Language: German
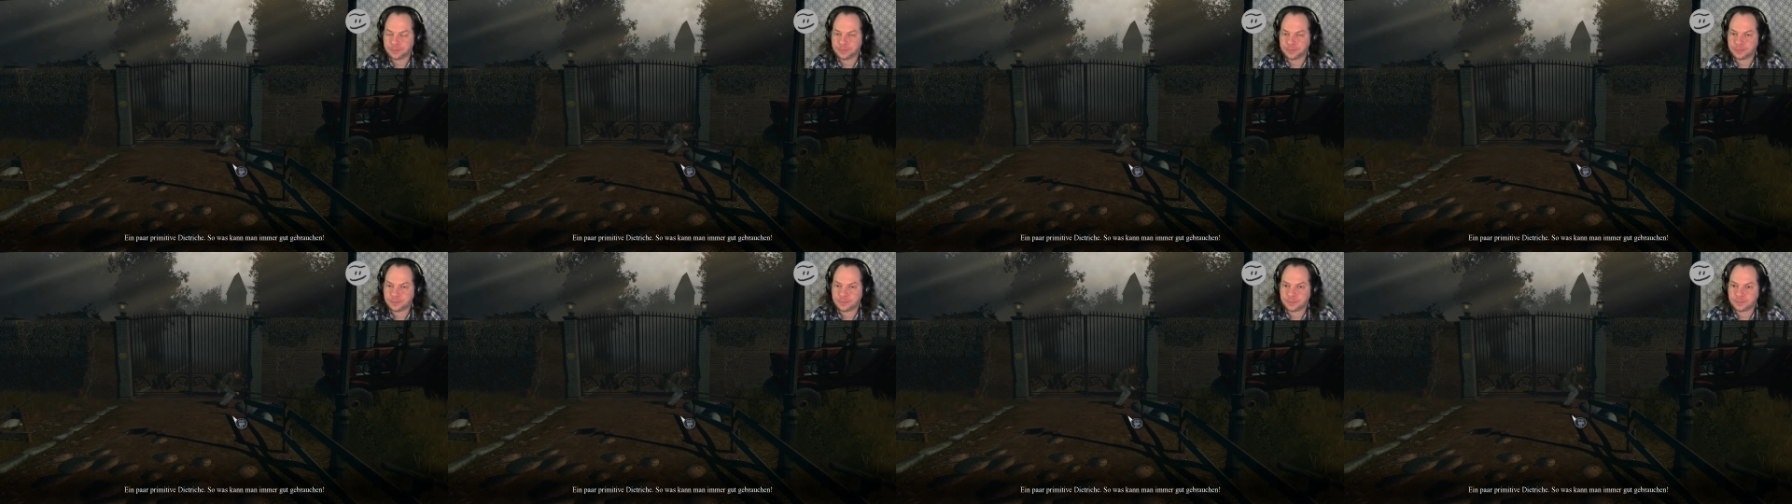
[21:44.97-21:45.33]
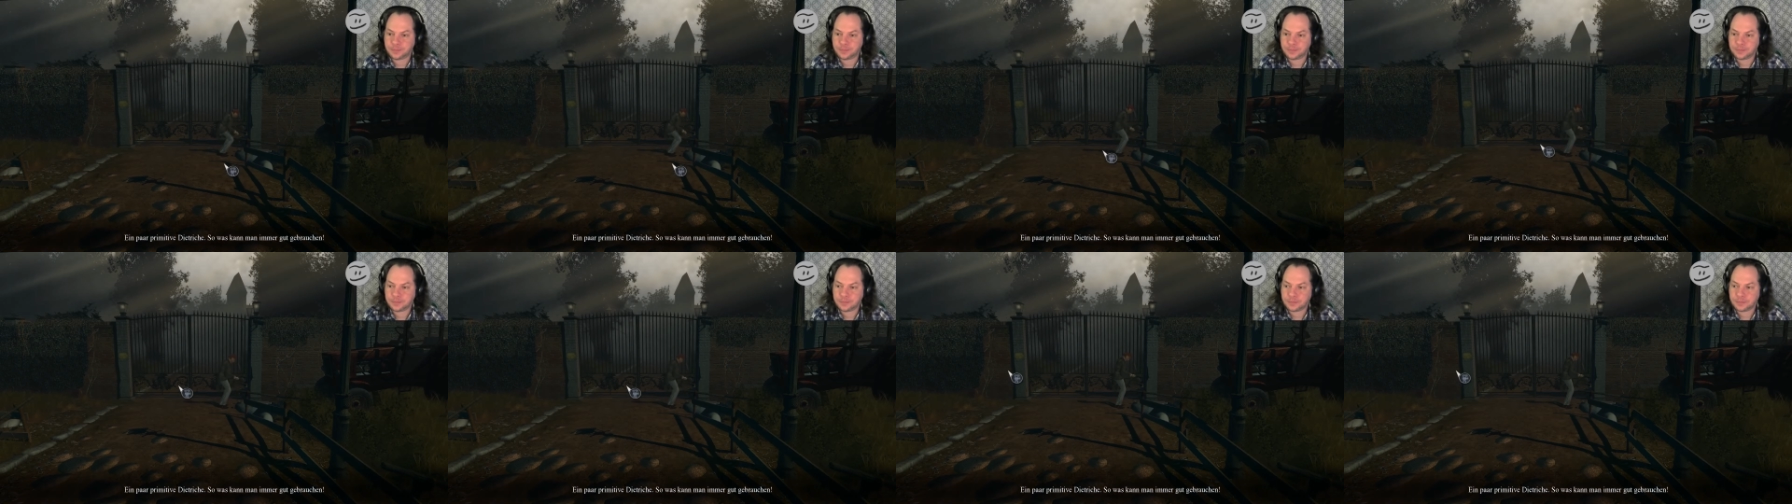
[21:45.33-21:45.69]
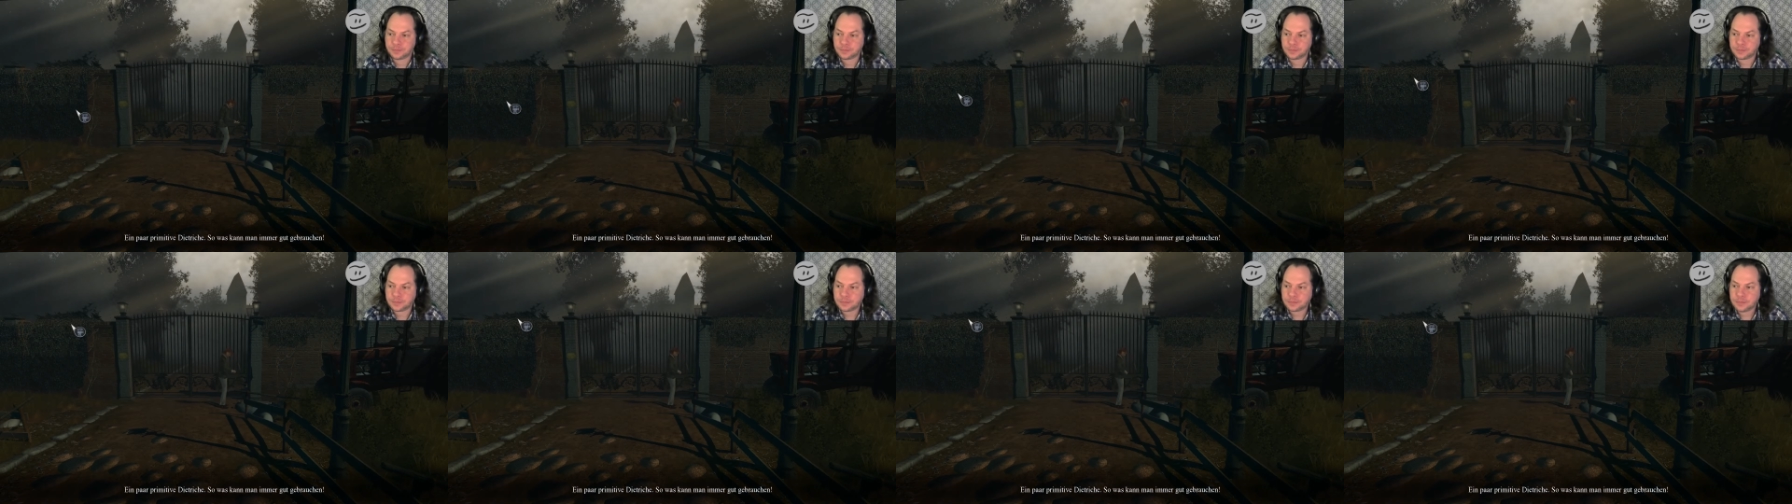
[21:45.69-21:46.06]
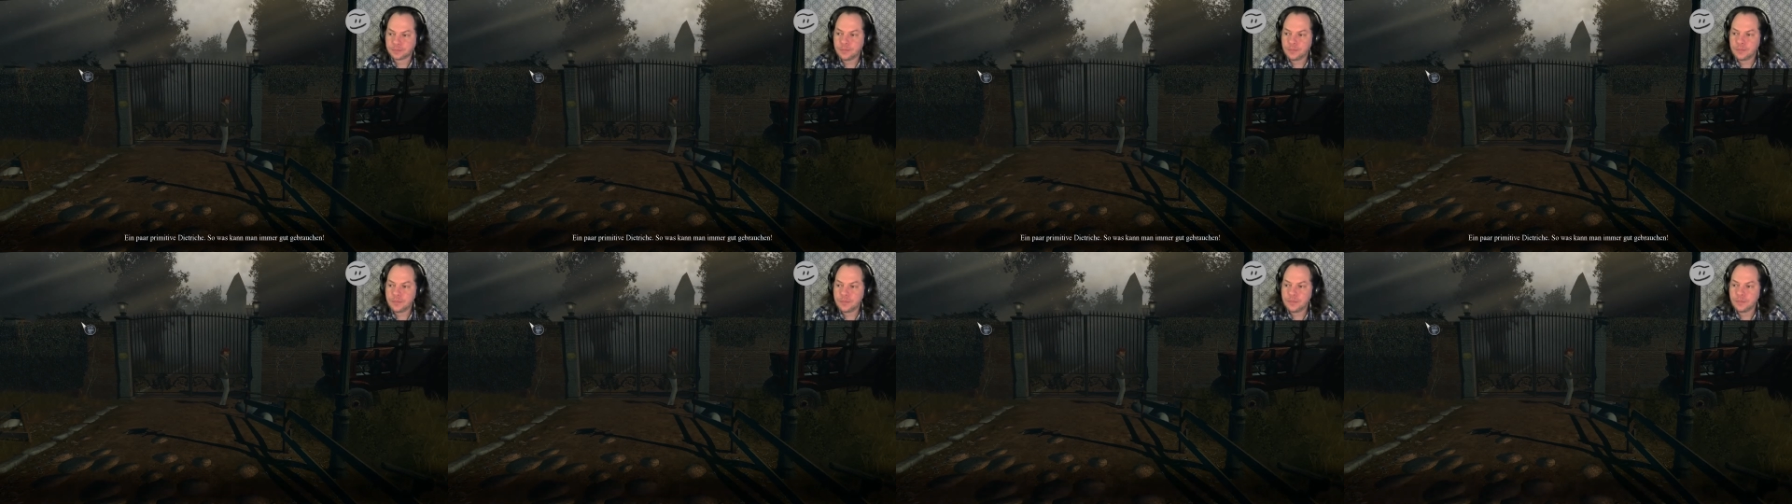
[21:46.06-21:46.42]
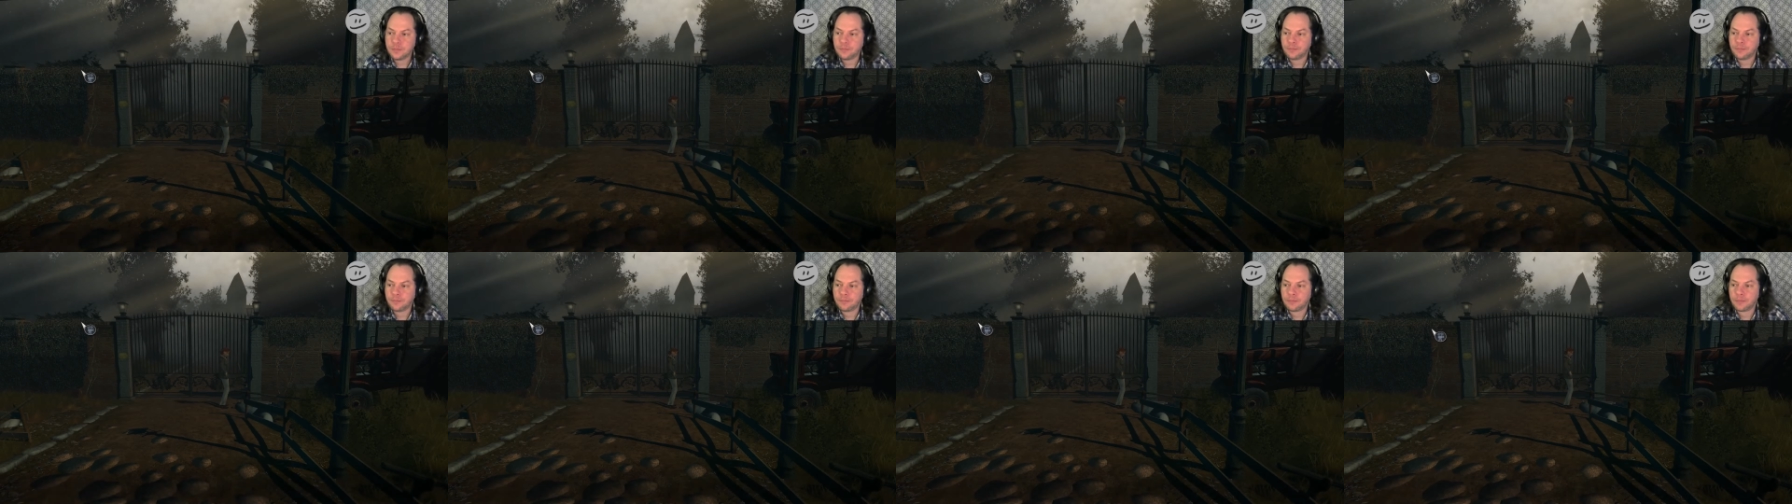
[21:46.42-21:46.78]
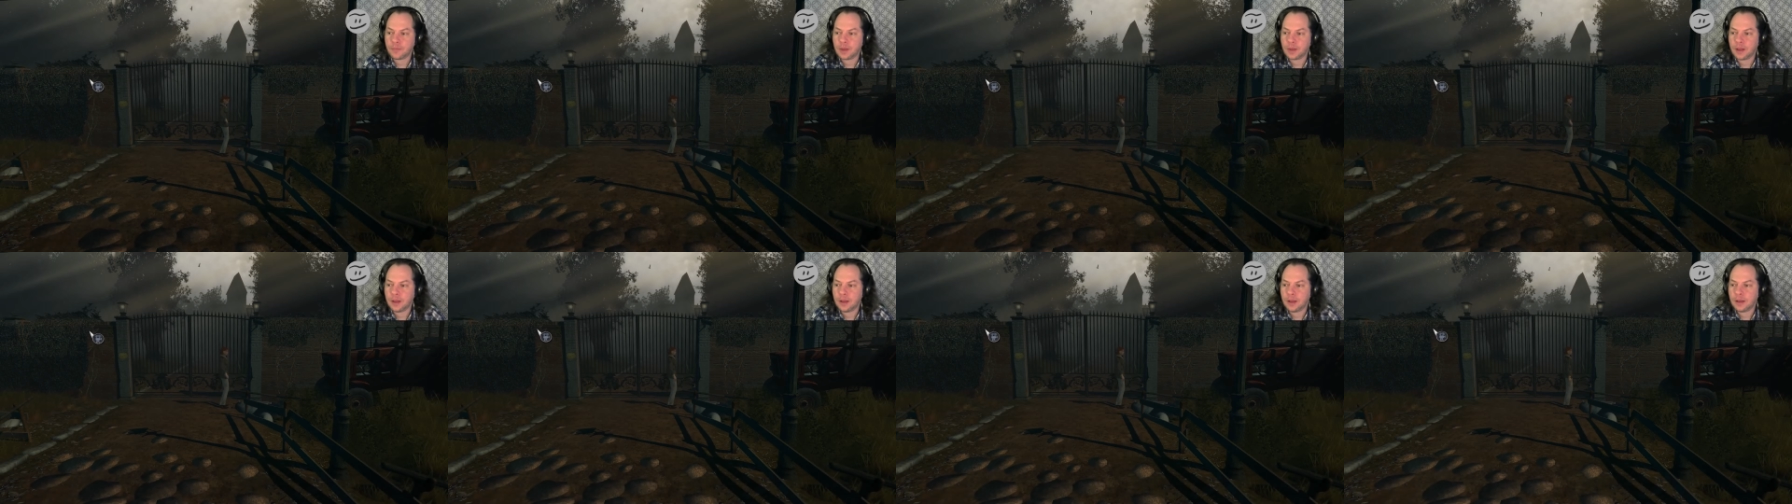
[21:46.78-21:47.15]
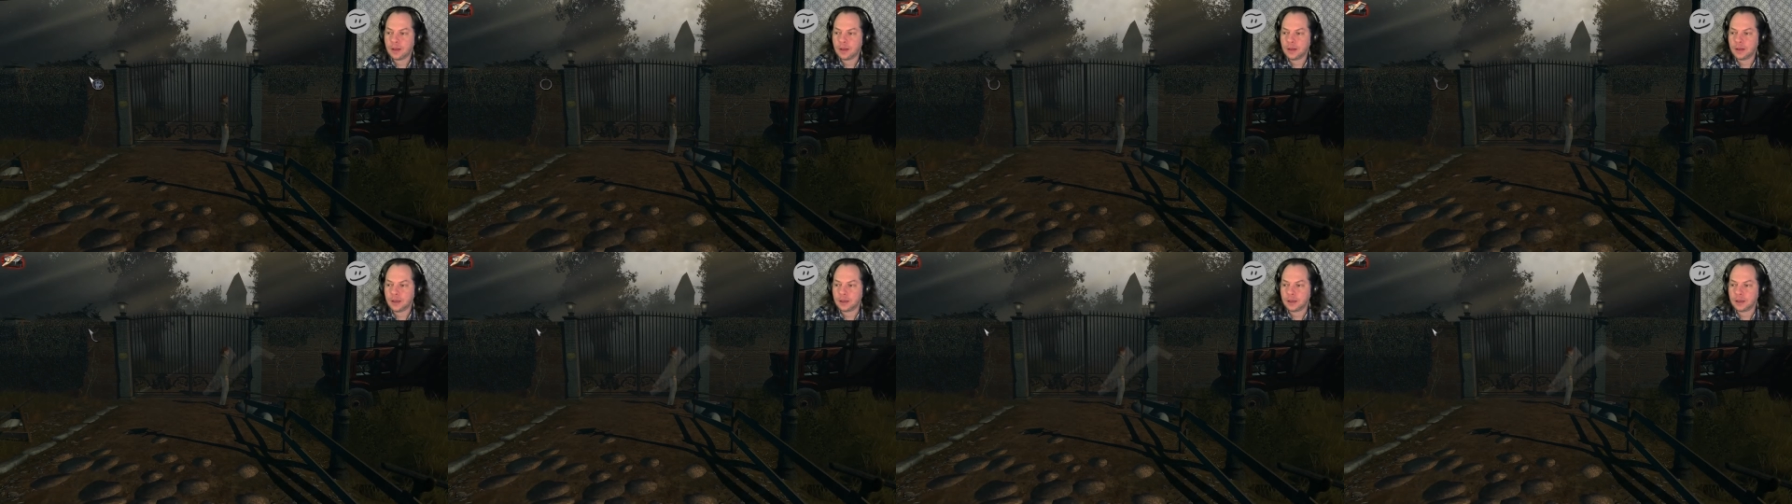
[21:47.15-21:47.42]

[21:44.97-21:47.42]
man immer gut gebrauchen. Ja,